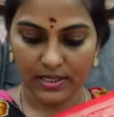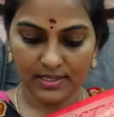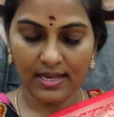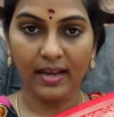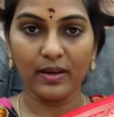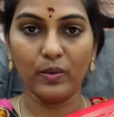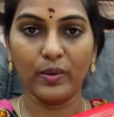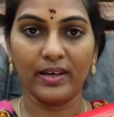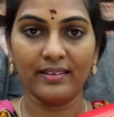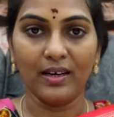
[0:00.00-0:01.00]
ఈ శారీ
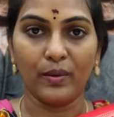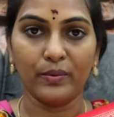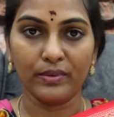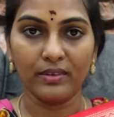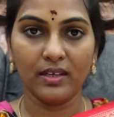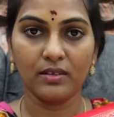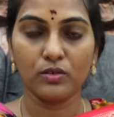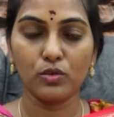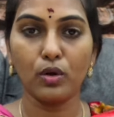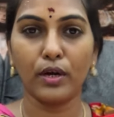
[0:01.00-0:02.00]
లుక్ అయితే ఇలా ఉంటుంది
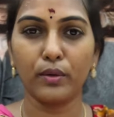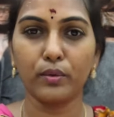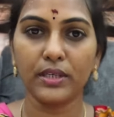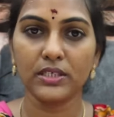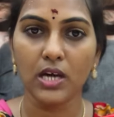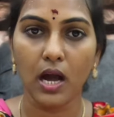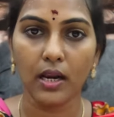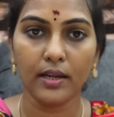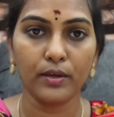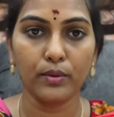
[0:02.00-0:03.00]
సో కట్టుకుంటే
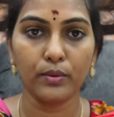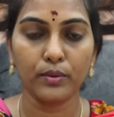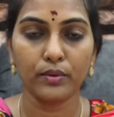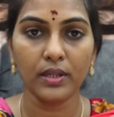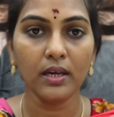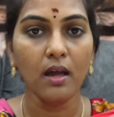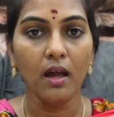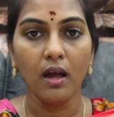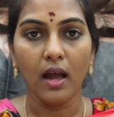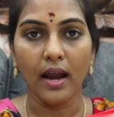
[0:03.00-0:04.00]
చాలా నిండు ఉంటుంది
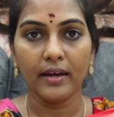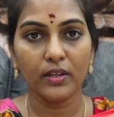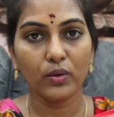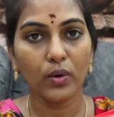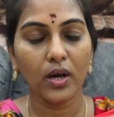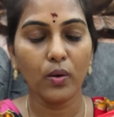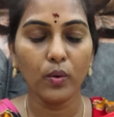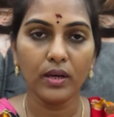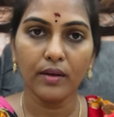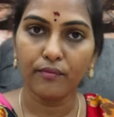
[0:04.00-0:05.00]
అండ్ ఇది కూడా
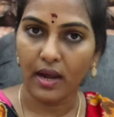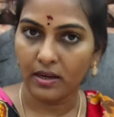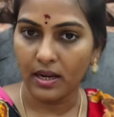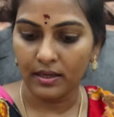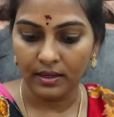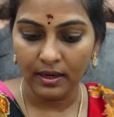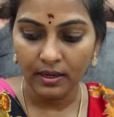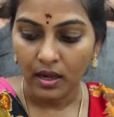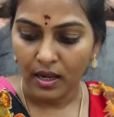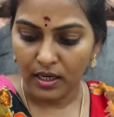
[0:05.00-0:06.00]
ఓన్లీ ఫైవ్ నైన్
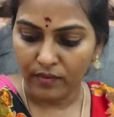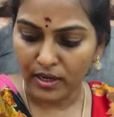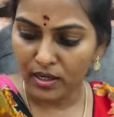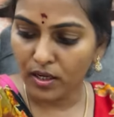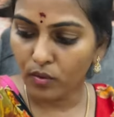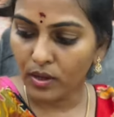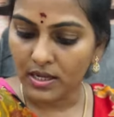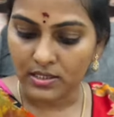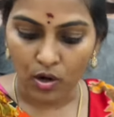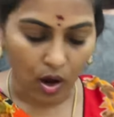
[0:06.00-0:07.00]
ఇవన్నీ కూడా
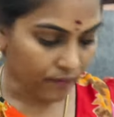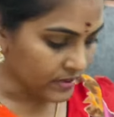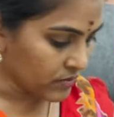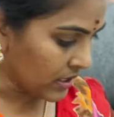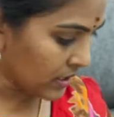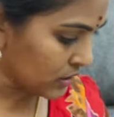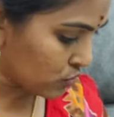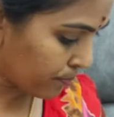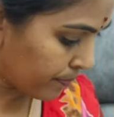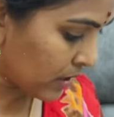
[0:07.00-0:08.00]
అసలు ఆఫీస్ వేర్కి
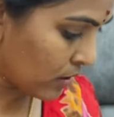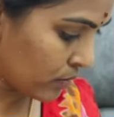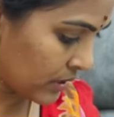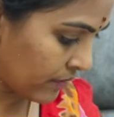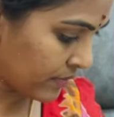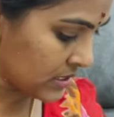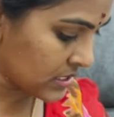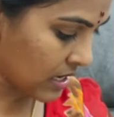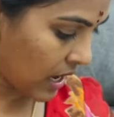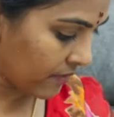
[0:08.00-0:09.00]
సూపర్గా ఉంటాయి ఫ్రెండ్స్
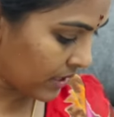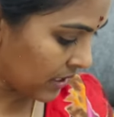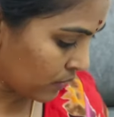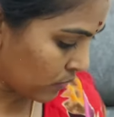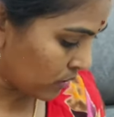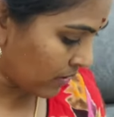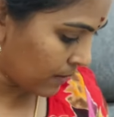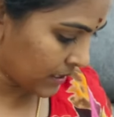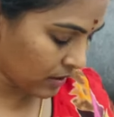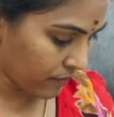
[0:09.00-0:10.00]
కావాలి అనుకున్న వాళ్ళు
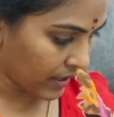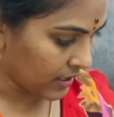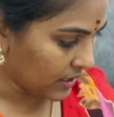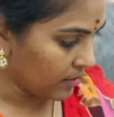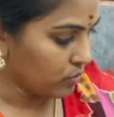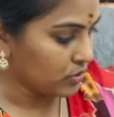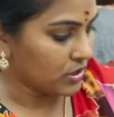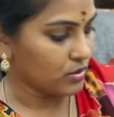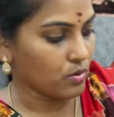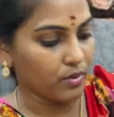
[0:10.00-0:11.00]
మాత్రం వెంటనే బుక్
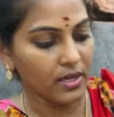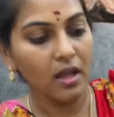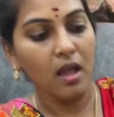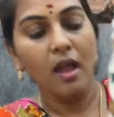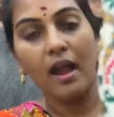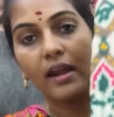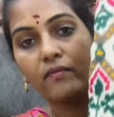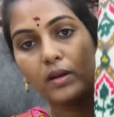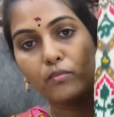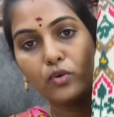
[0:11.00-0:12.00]
చేసుకోండి అండ్
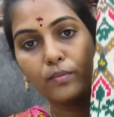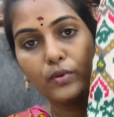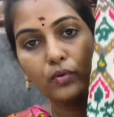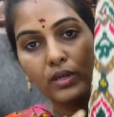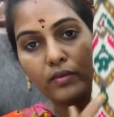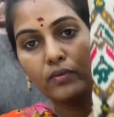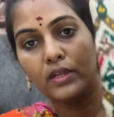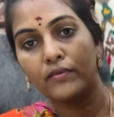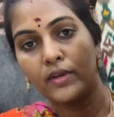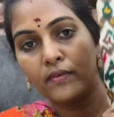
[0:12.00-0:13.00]
వన్ మోర్ బ్యూటిఫుల్
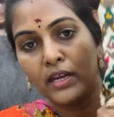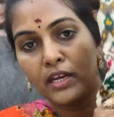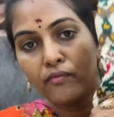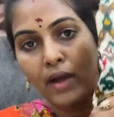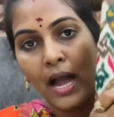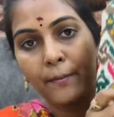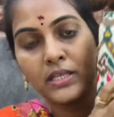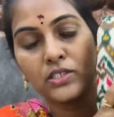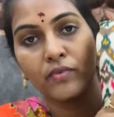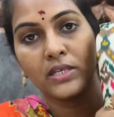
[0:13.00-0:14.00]
ఇవన్నీ
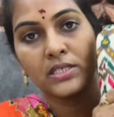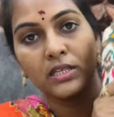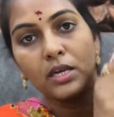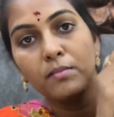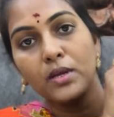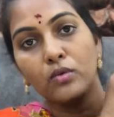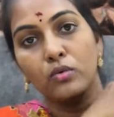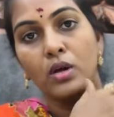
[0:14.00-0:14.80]
ఫ్యాబ్రిక్స్ వైజ్ అయితే మీకు